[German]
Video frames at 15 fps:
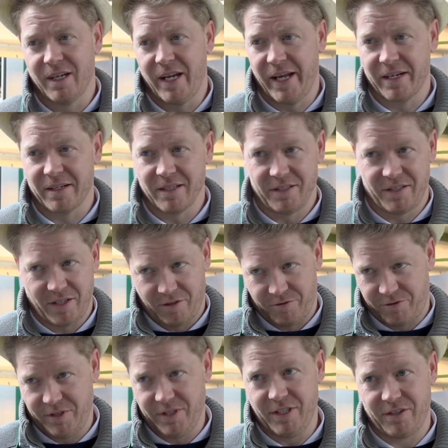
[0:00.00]
Händlern, die auf
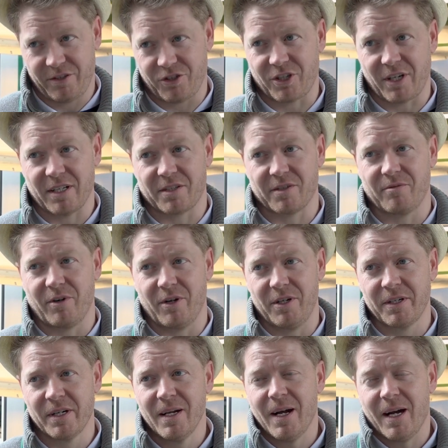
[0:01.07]
die Isestraße wollen.